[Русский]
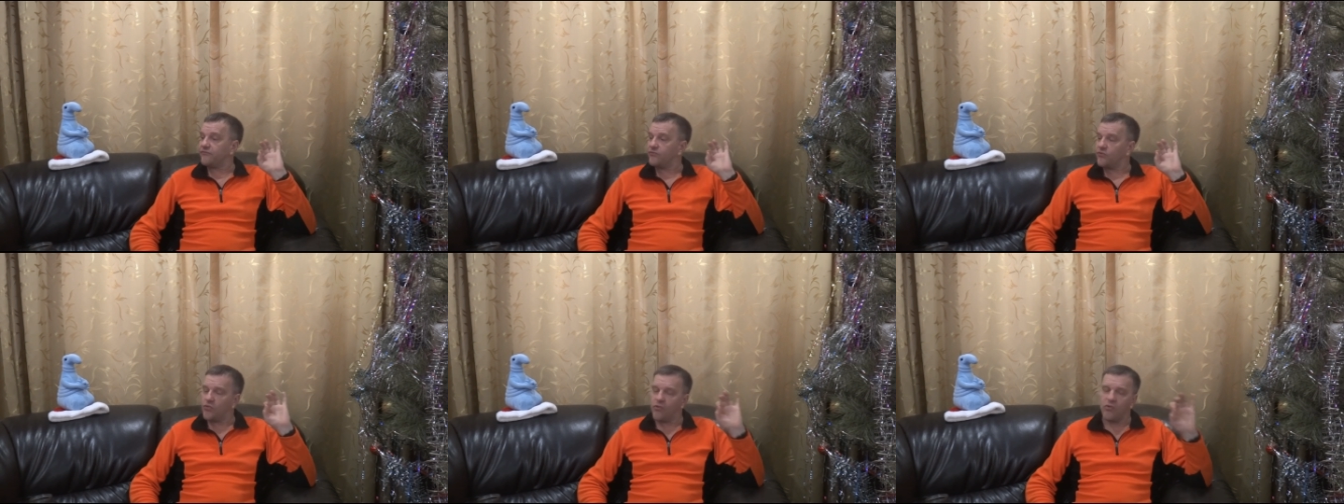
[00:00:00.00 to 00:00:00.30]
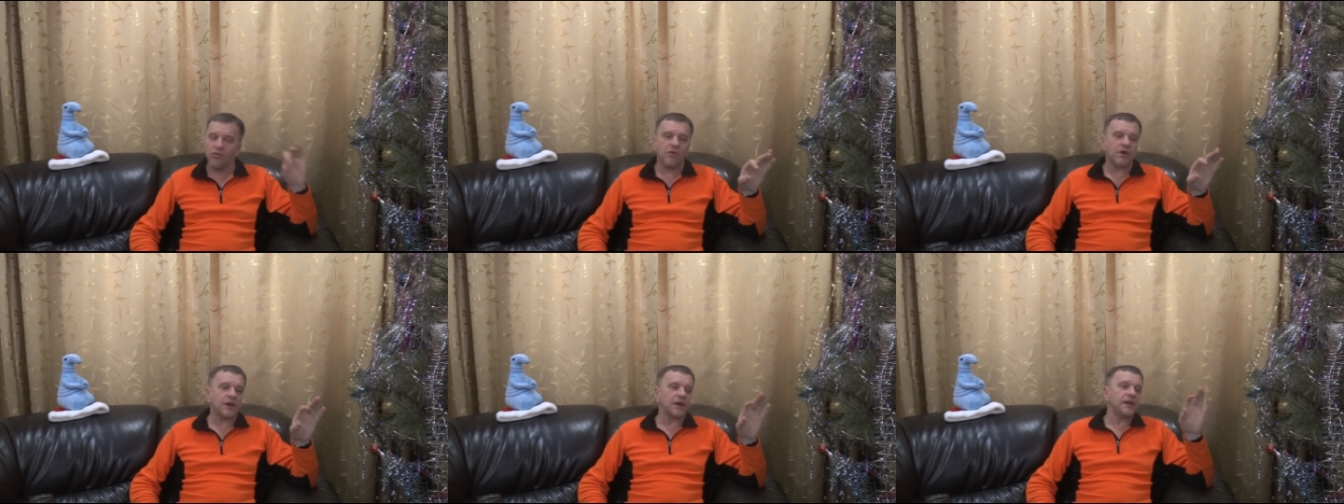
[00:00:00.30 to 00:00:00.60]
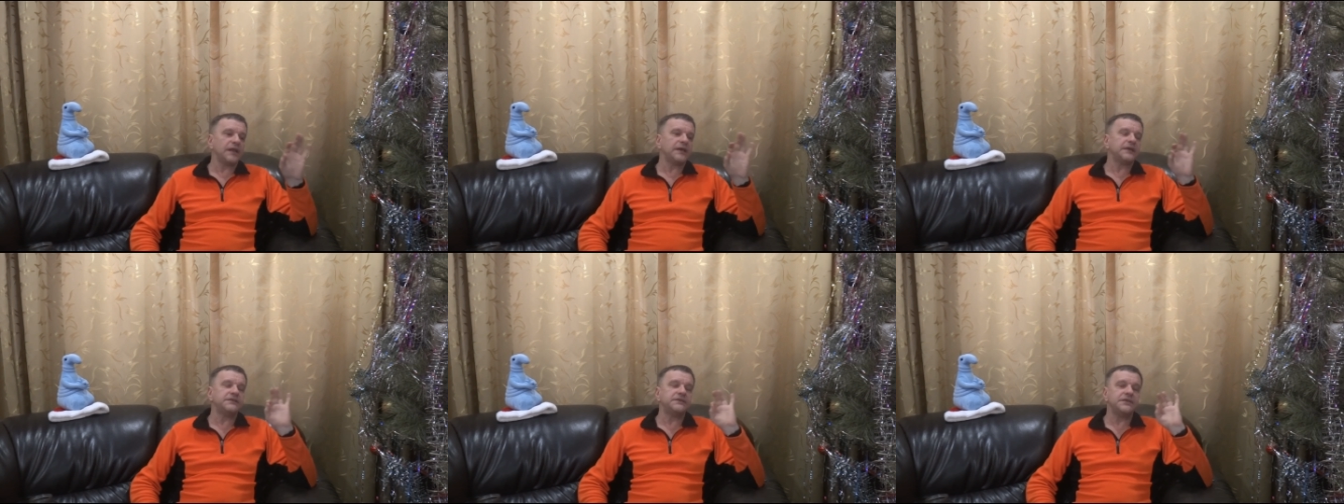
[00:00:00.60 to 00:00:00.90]
в
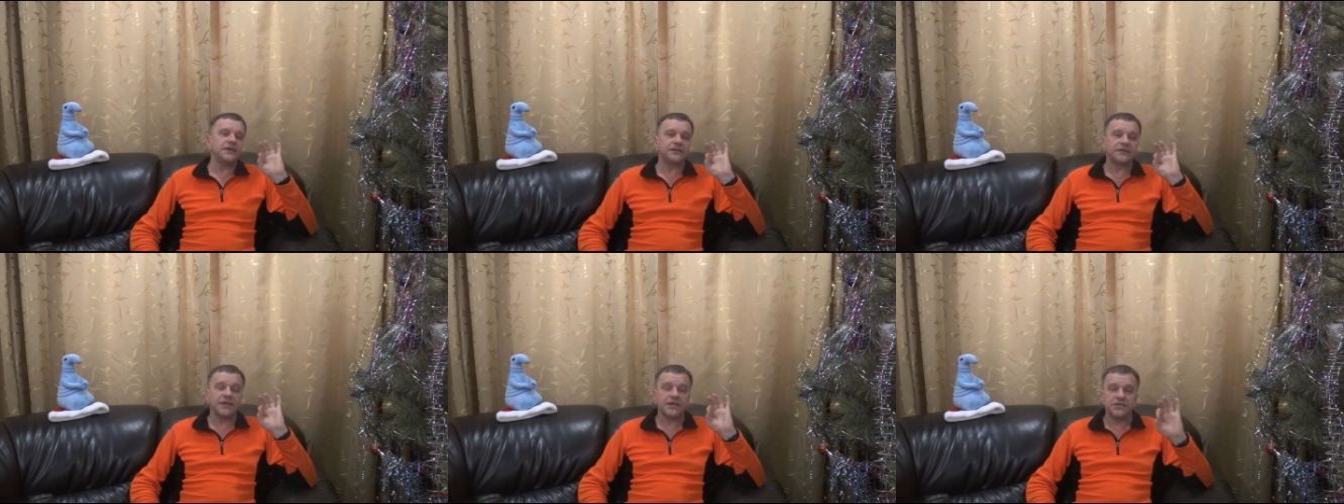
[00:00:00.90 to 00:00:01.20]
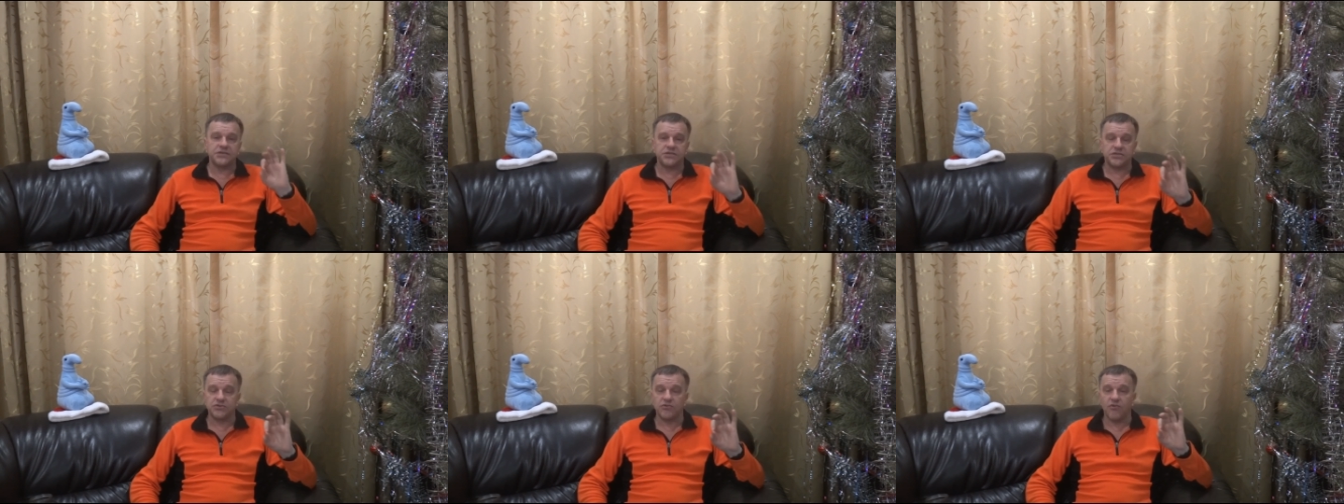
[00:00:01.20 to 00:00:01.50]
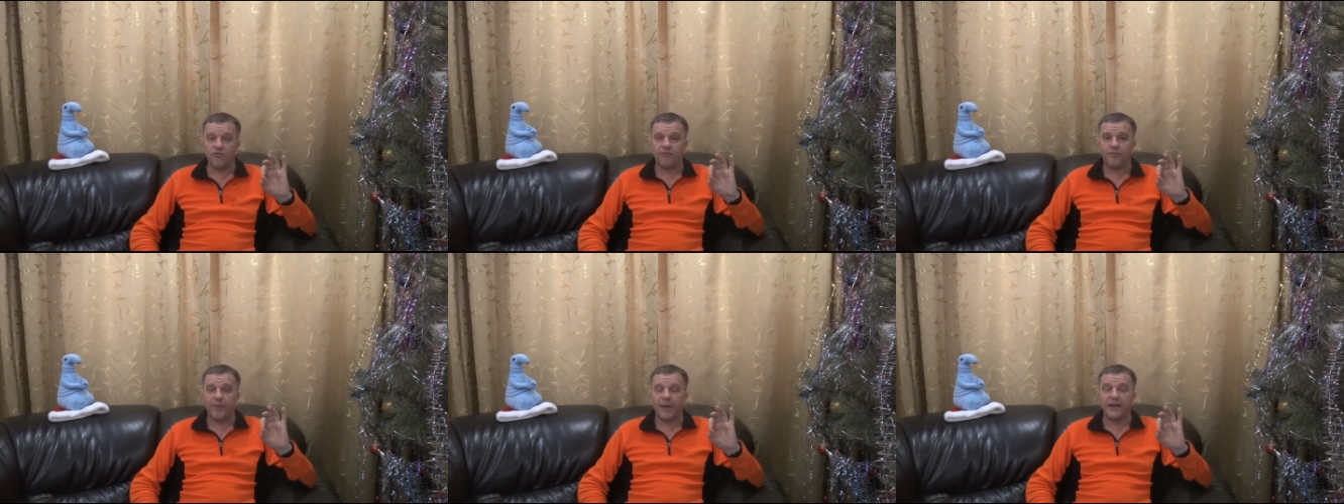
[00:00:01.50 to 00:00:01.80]
горле, где-то
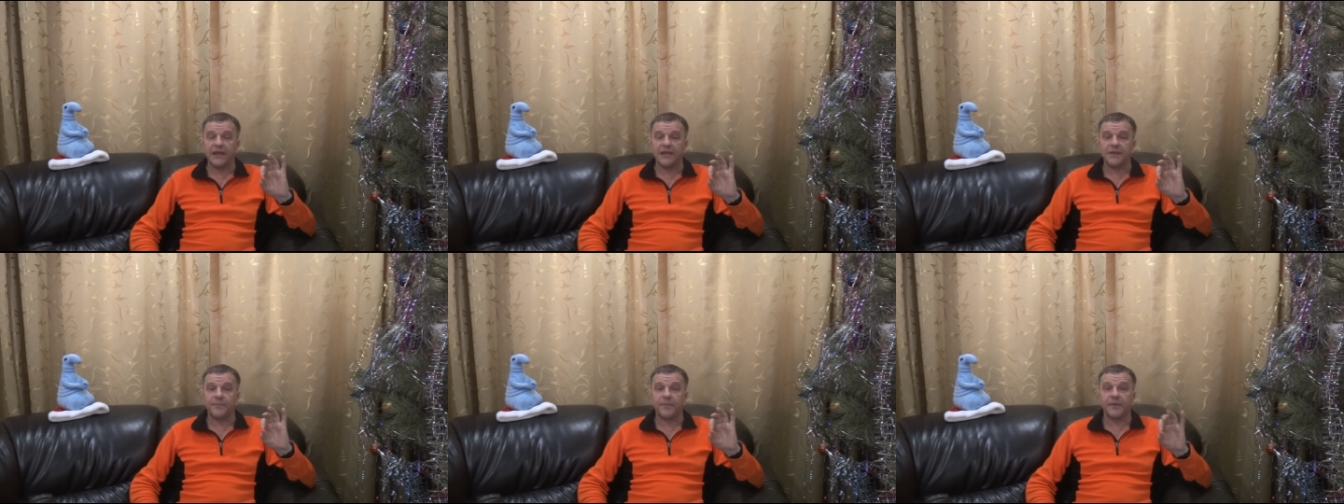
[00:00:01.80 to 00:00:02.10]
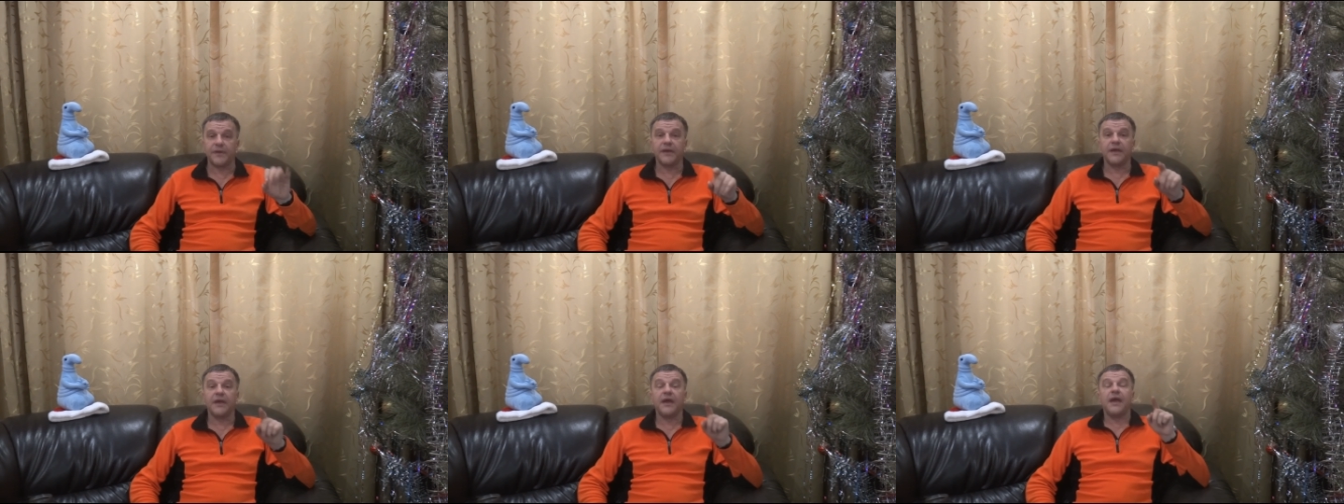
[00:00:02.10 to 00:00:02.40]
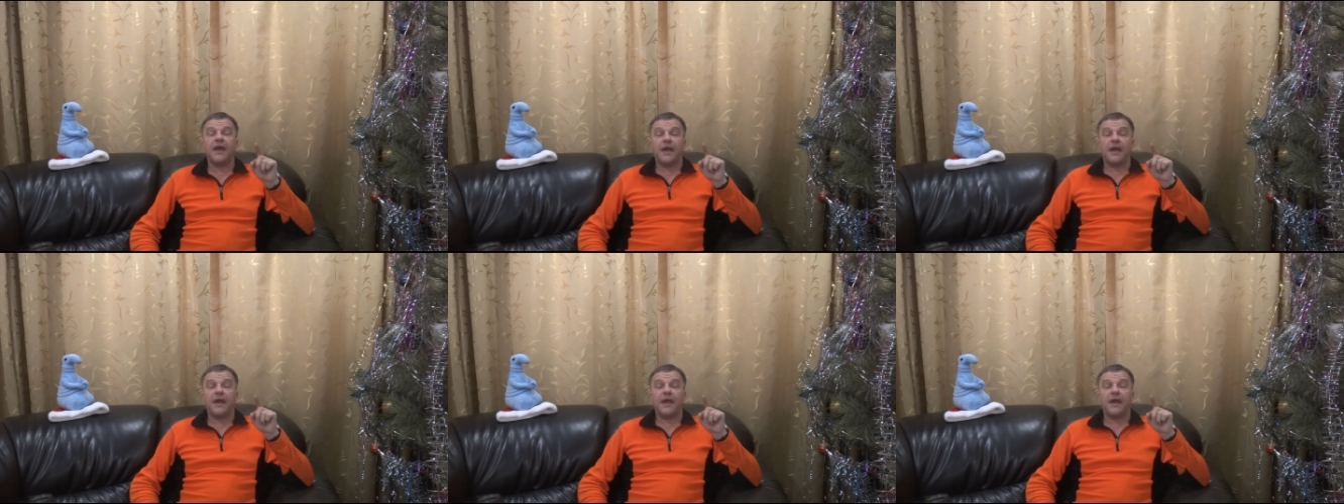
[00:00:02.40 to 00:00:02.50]
еще в полипы.